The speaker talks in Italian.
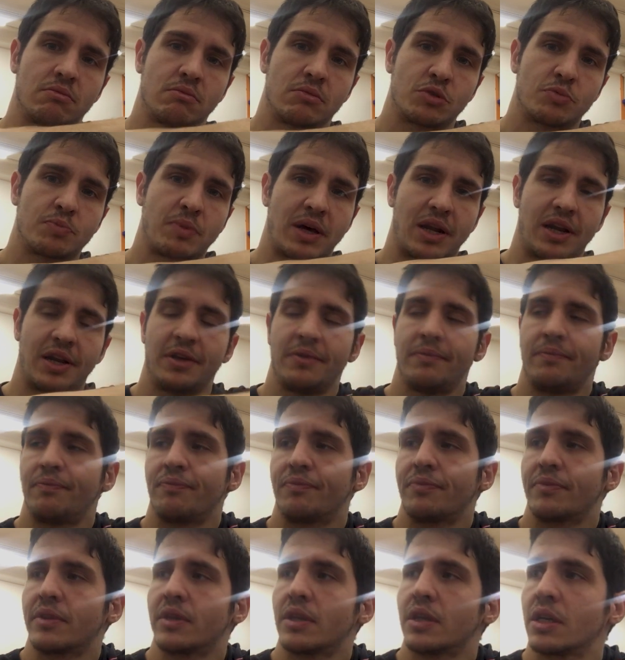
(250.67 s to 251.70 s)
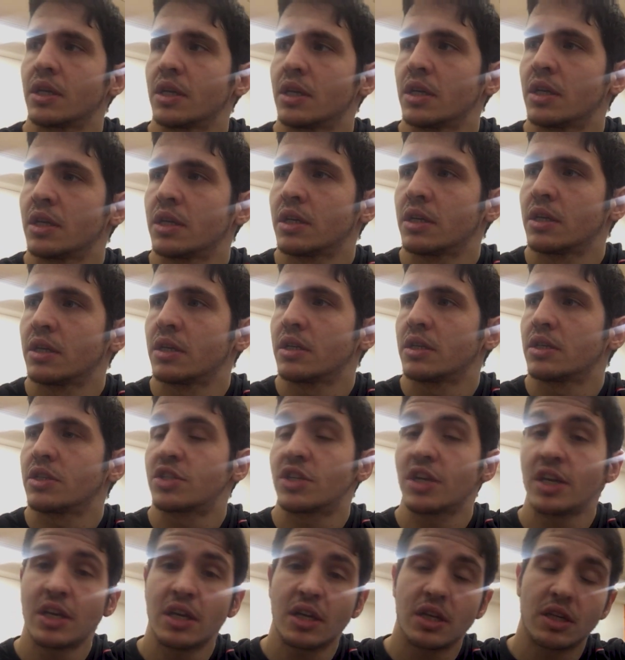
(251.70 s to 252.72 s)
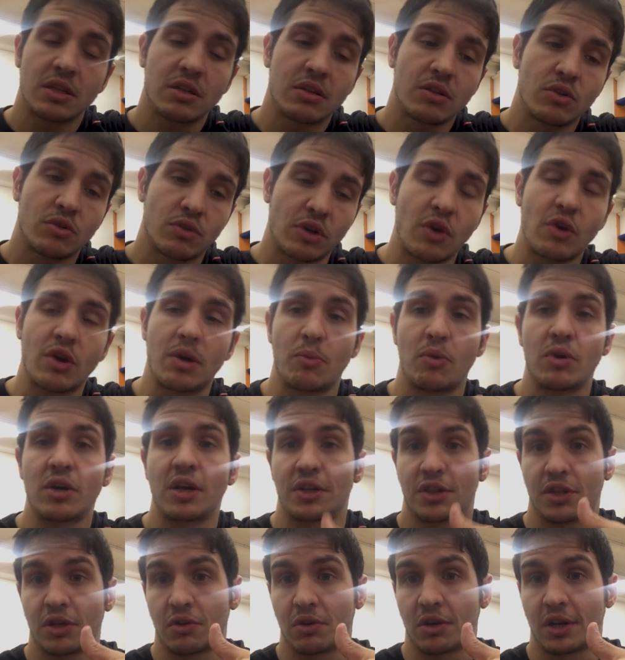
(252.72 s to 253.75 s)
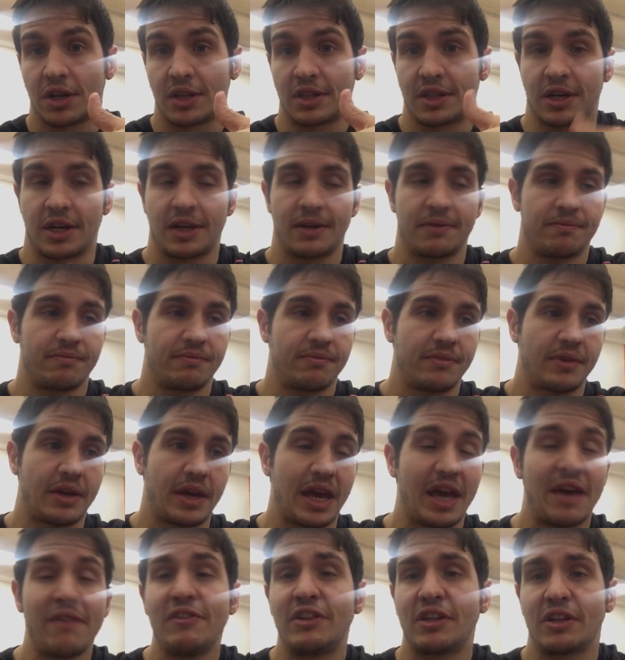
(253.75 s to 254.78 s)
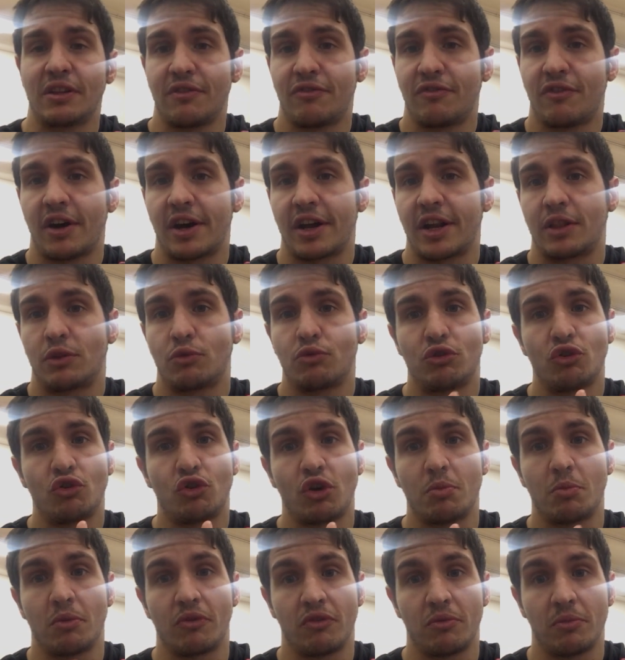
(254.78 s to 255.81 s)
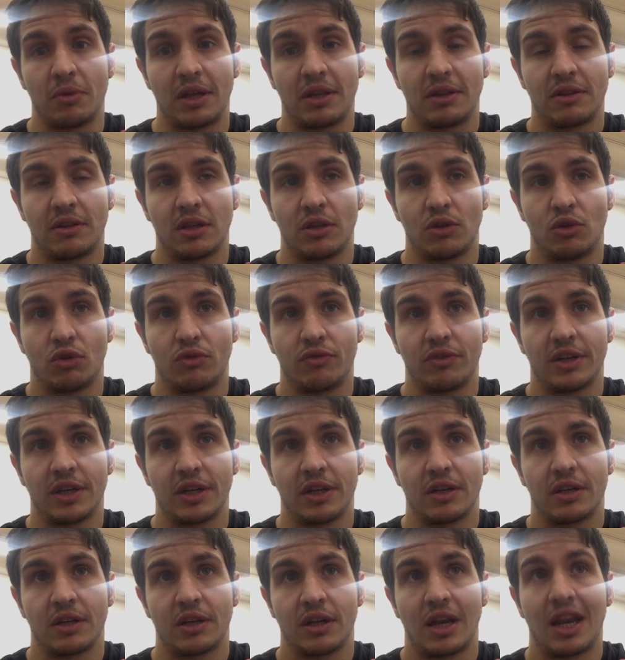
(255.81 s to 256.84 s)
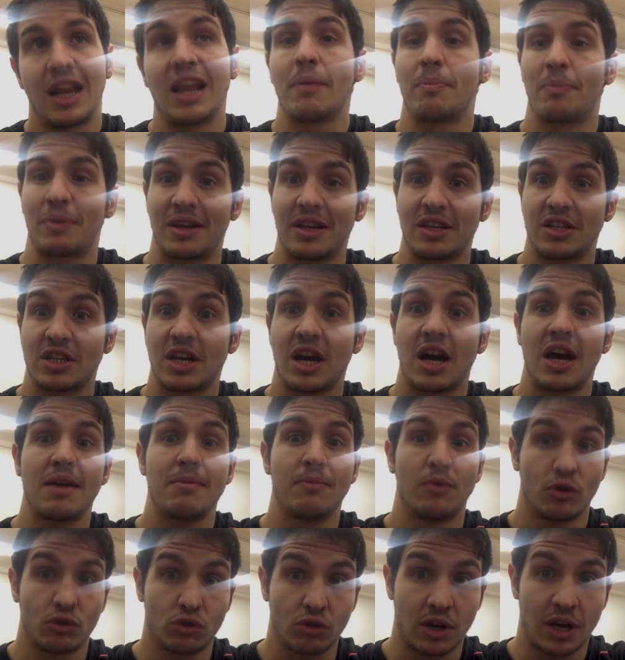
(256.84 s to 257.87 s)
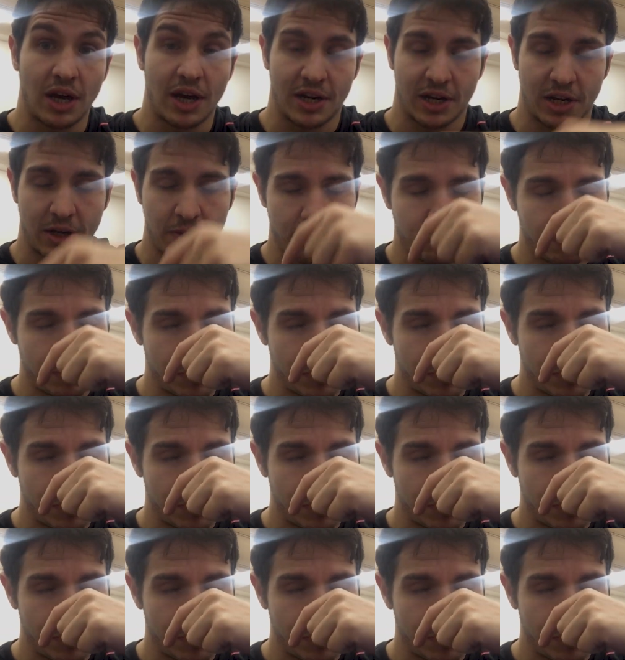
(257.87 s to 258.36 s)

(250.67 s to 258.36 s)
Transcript: Spalle. Se non hai una buona articolarità evita di fare tutti quei movimenti dove la presa è molto larga